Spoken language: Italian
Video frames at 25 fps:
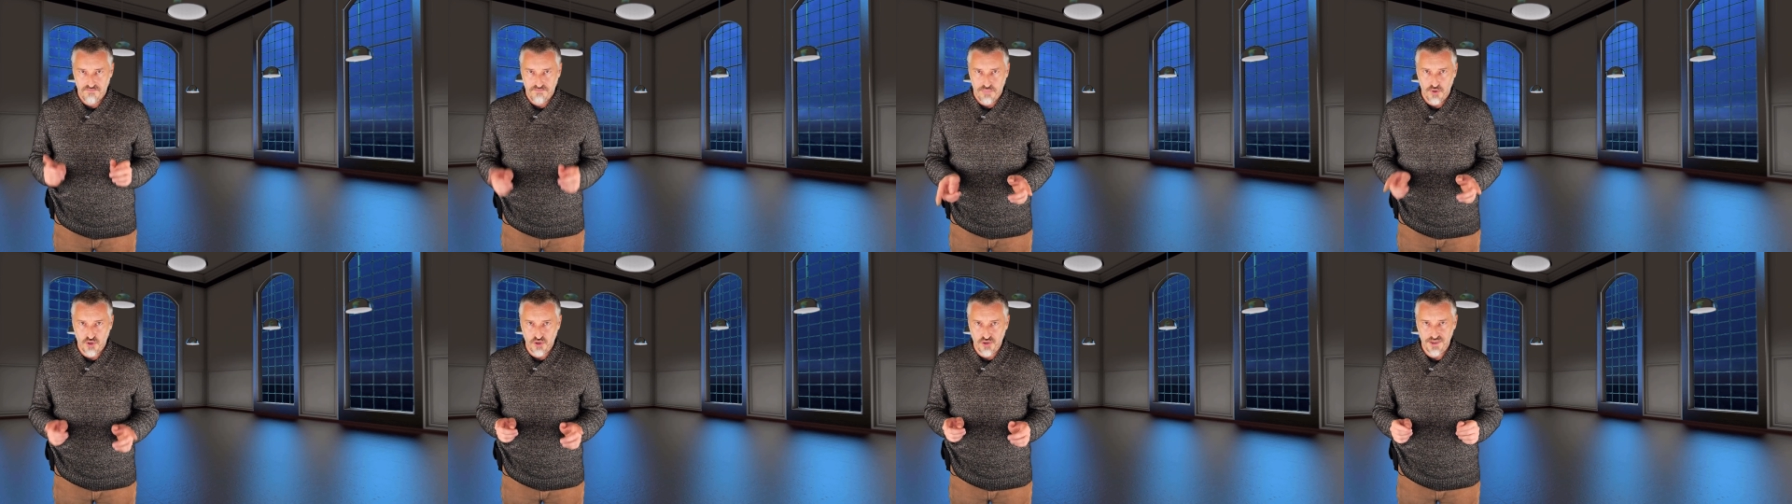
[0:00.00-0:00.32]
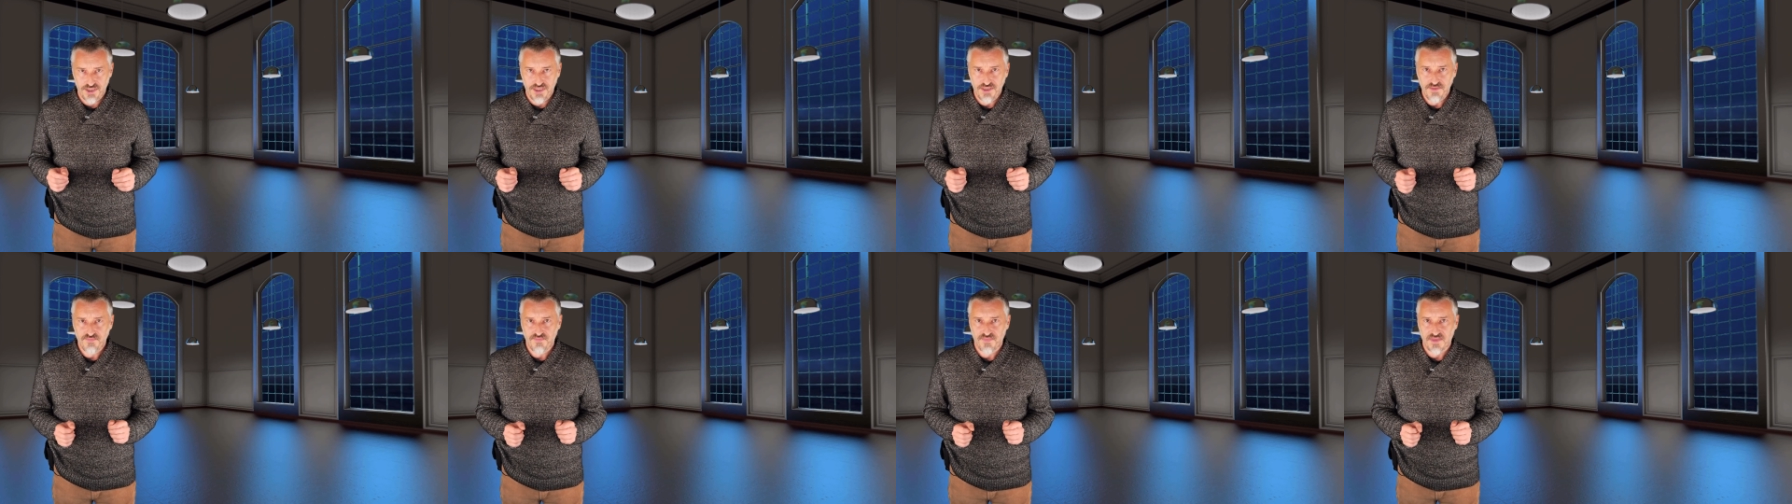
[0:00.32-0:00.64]

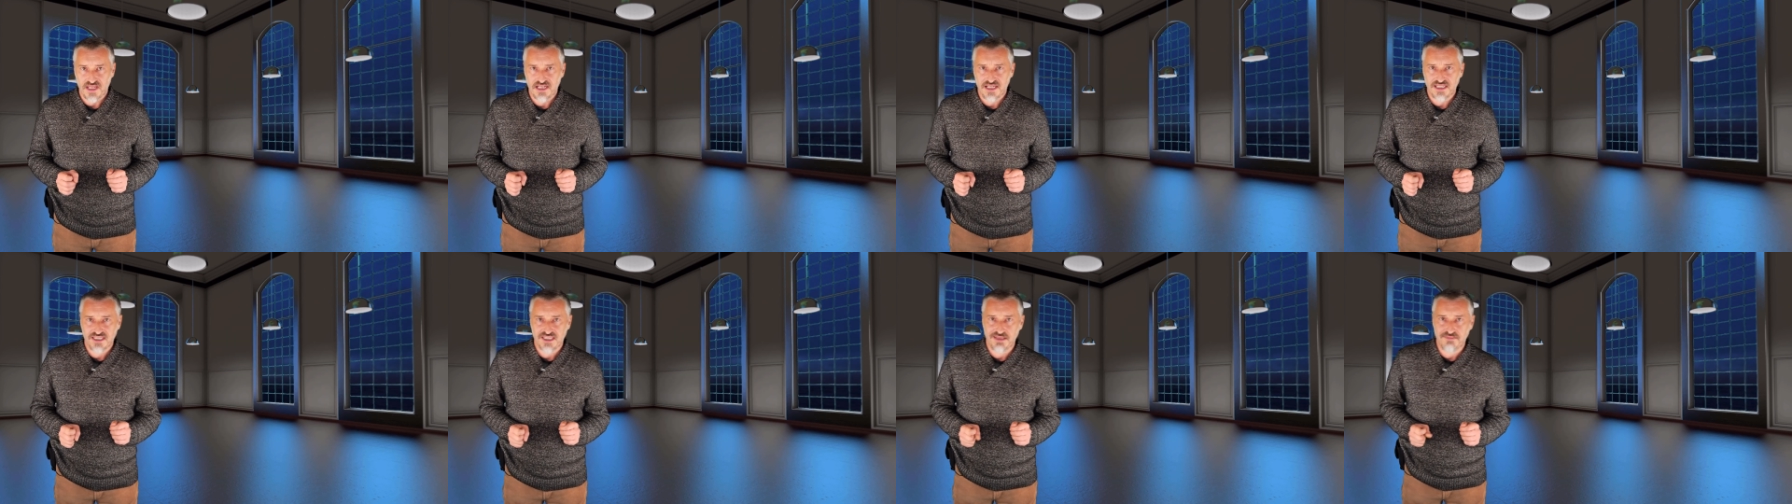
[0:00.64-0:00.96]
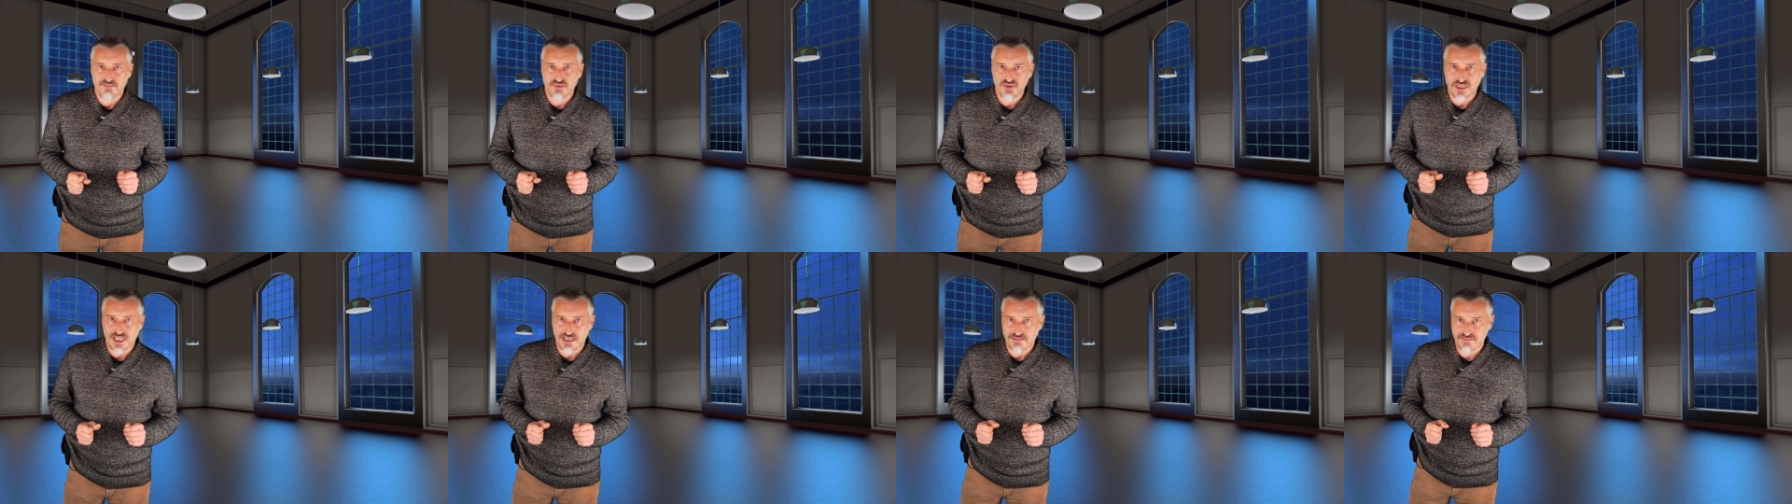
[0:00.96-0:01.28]
Poi la
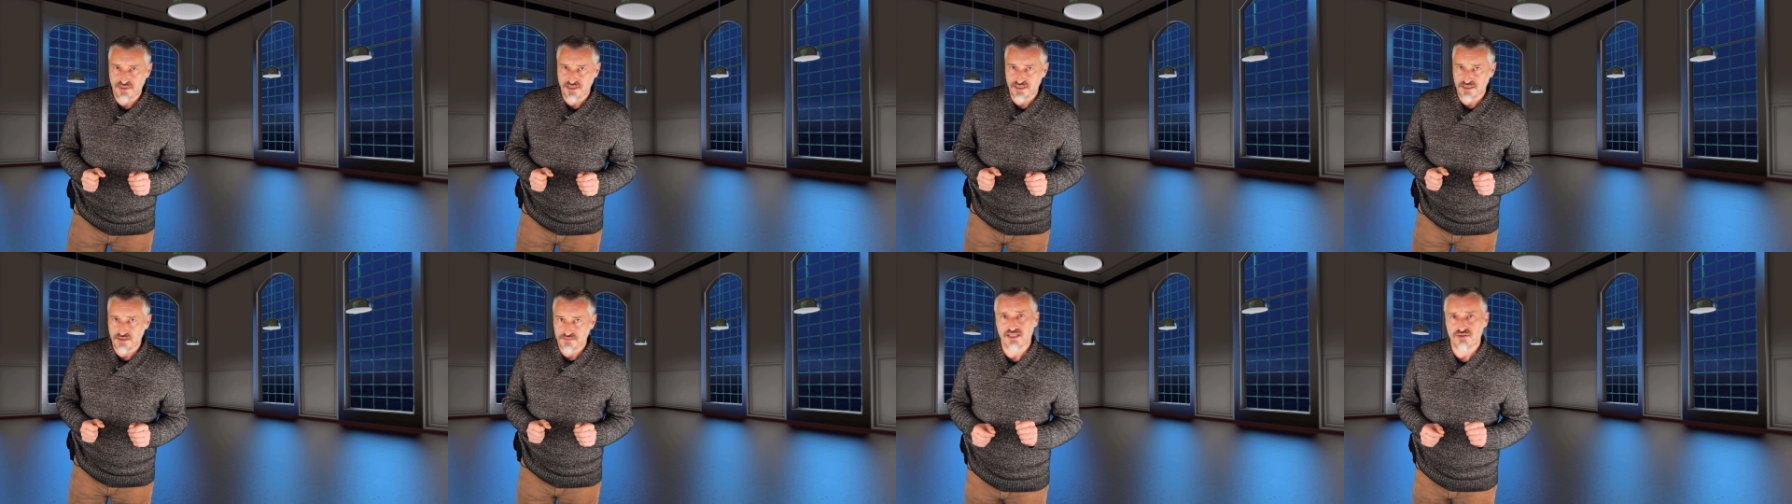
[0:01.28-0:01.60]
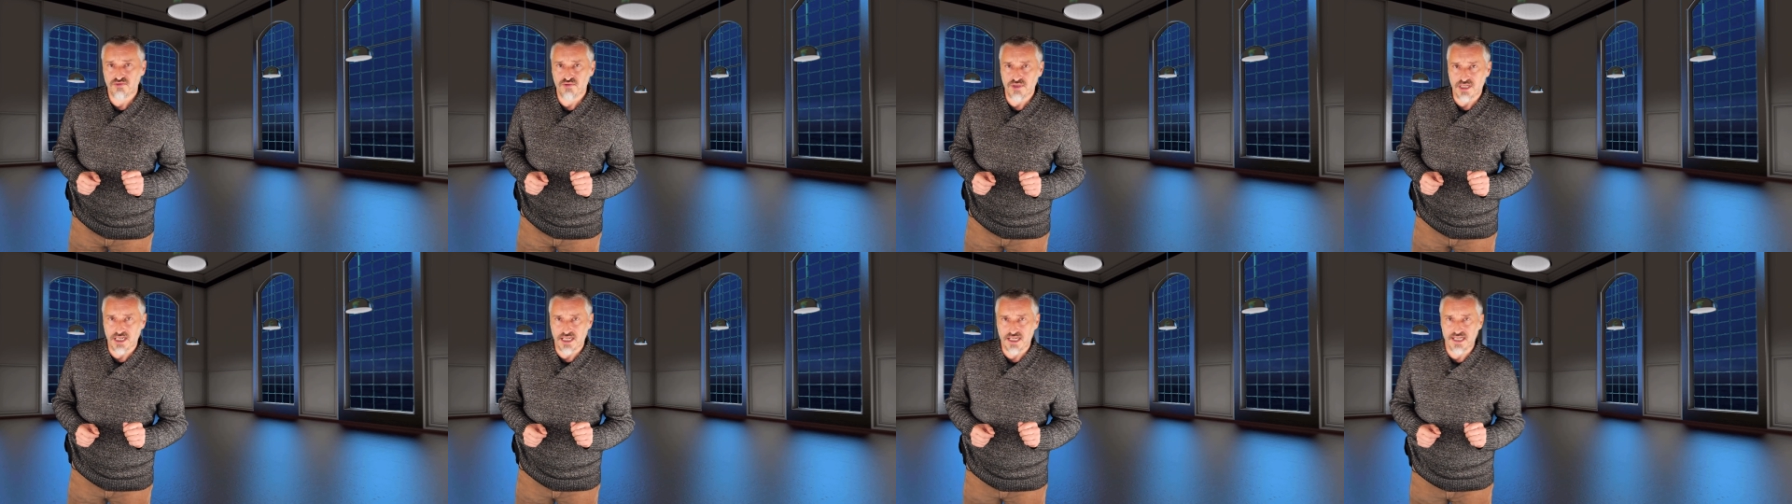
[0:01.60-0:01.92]
si potrebbe
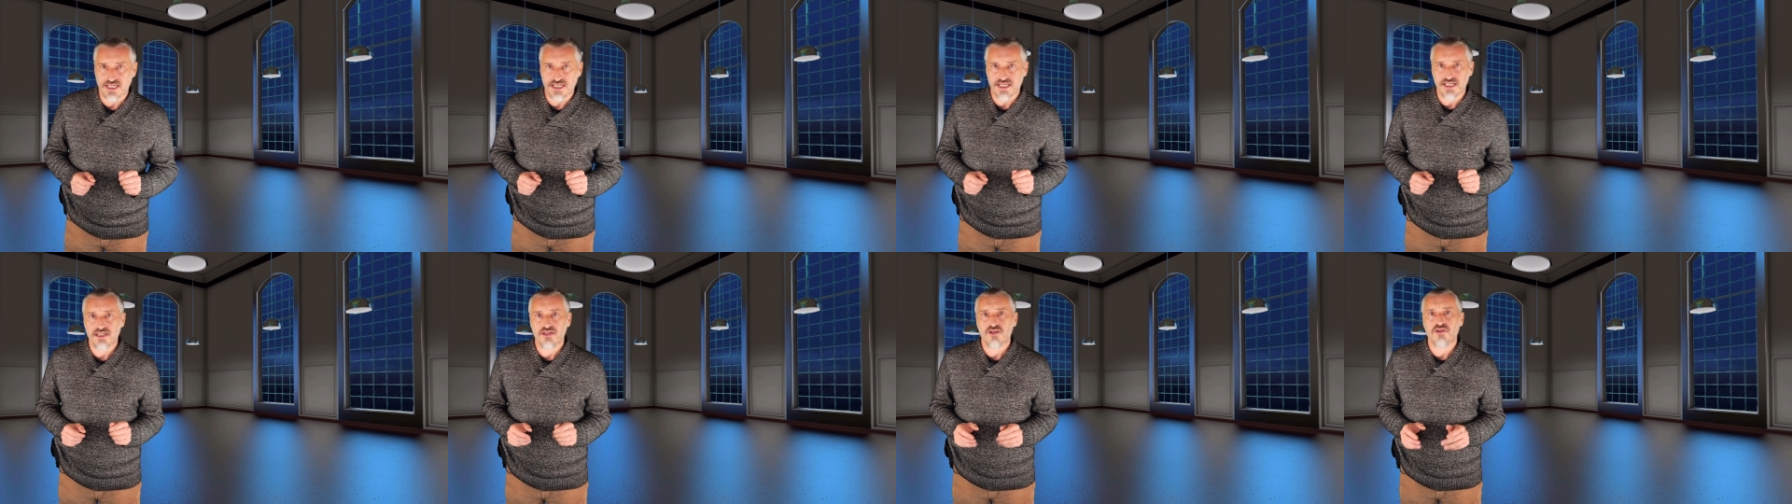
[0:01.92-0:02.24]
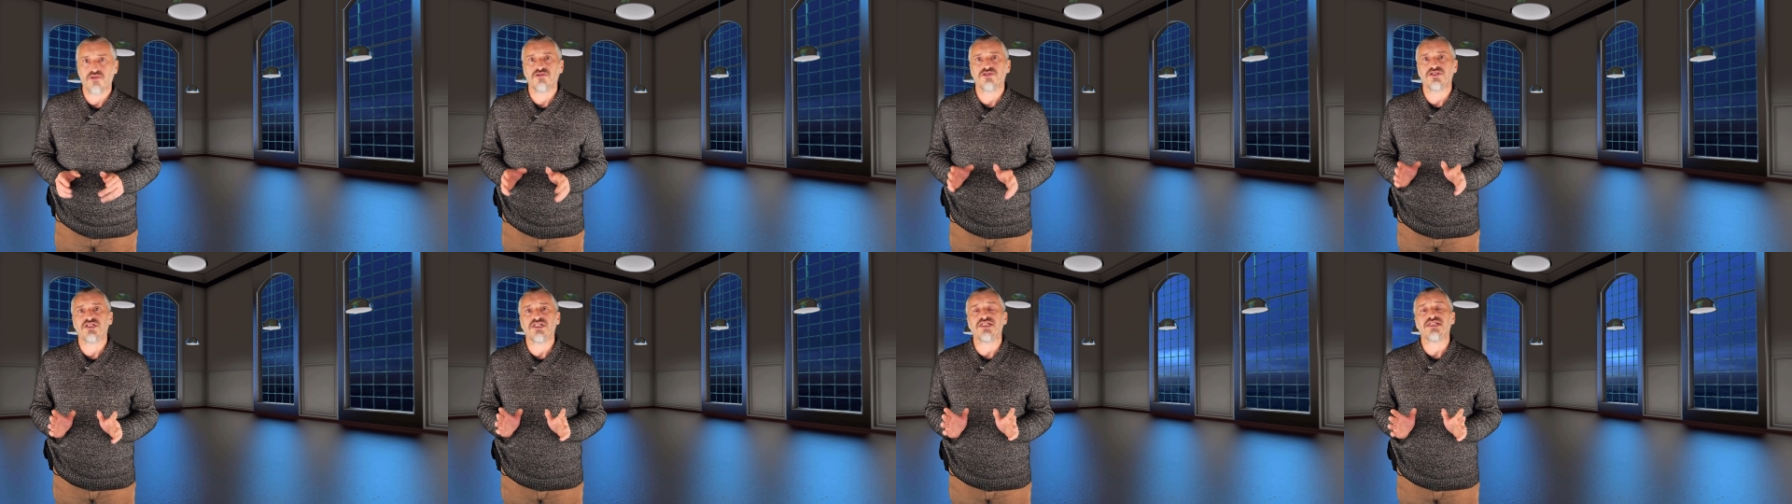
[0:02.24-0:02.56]
catturare
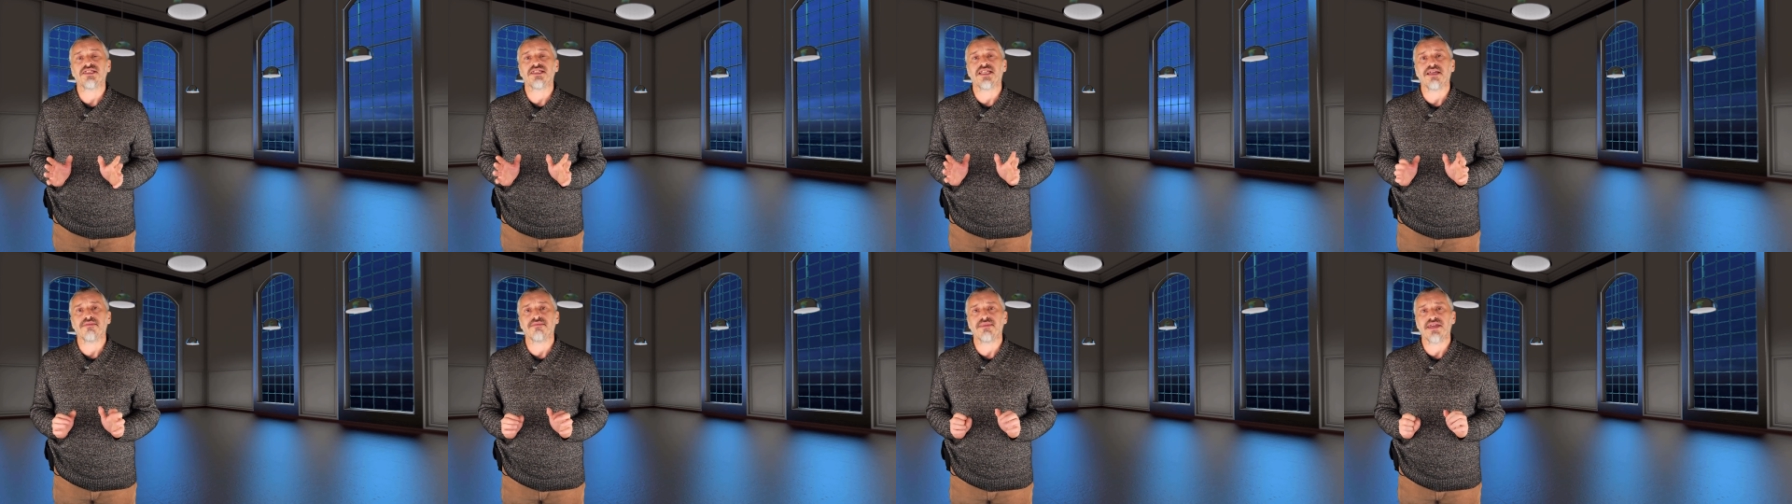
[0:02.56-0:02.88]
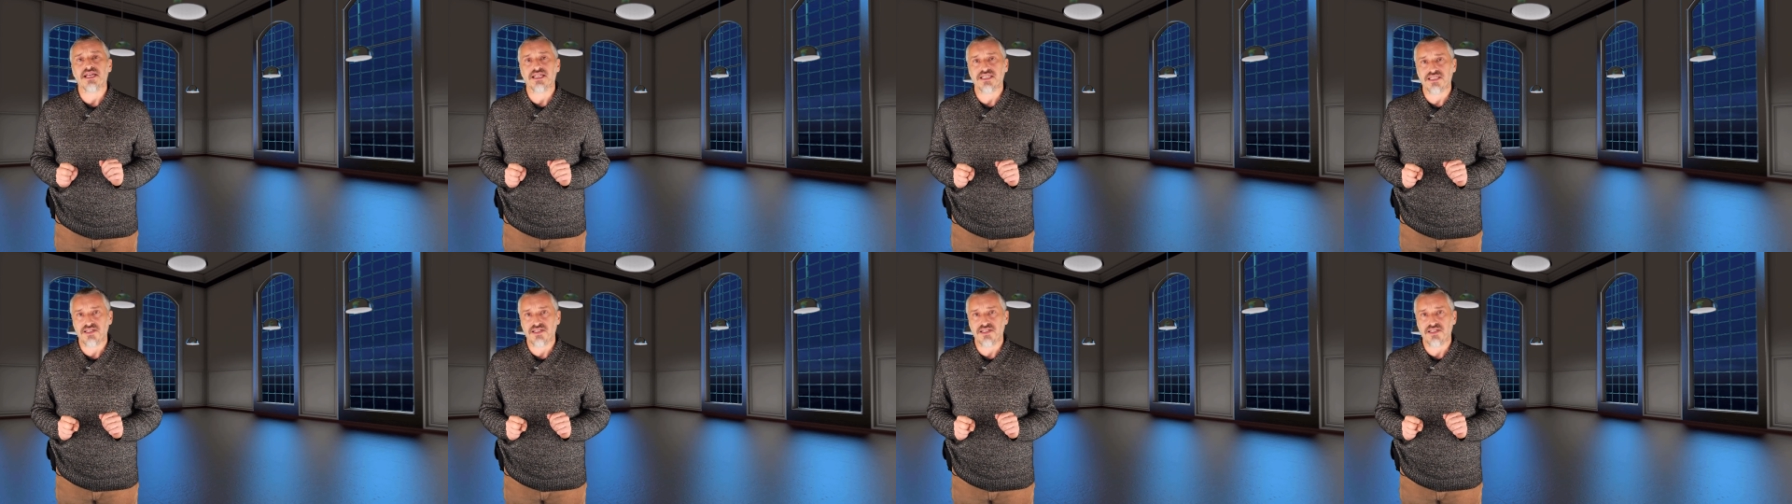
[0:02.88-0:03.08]
con sistemi